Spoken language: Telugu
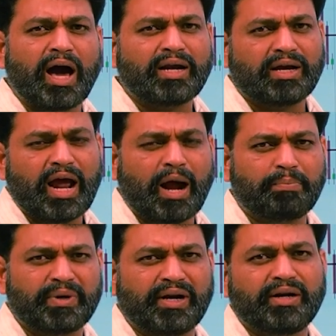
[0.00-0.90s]
ఆర్
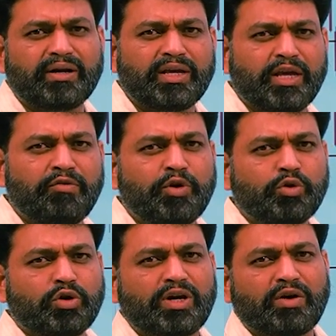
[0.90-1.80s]
అప్ ట్రెండ్ ఈ వ్యూ
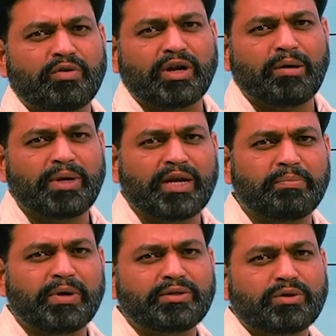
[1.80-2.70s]
తోటే ఉన్నాం
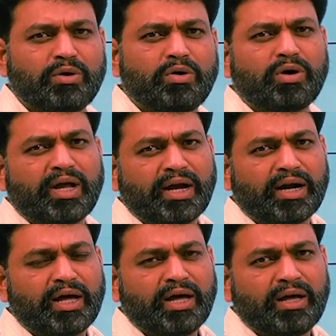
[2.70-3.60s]
ఎట్టి పరిస్థితుల్లో కూడా
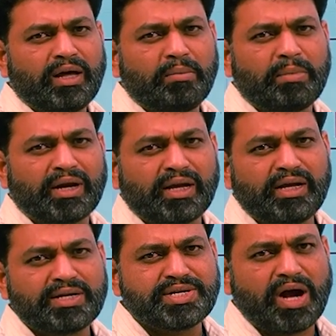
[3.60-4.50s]
ఇక్కడ మనకి
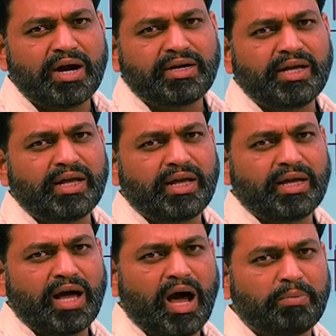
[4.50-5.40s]
షార్టింగ్కి
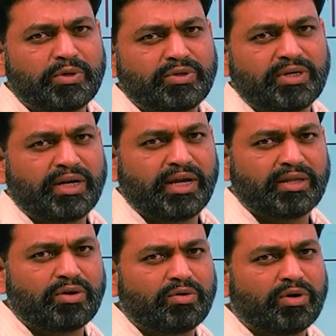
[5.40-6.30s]
ఆపర్చునిటీ
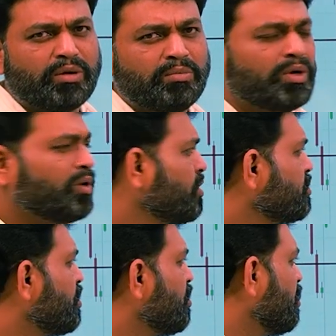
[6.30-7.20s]
లేదనుకున్నాం
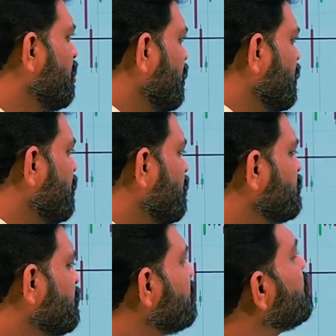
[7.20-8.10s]
సో
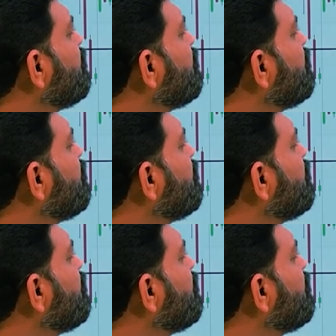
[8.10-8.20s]
ఈరోజు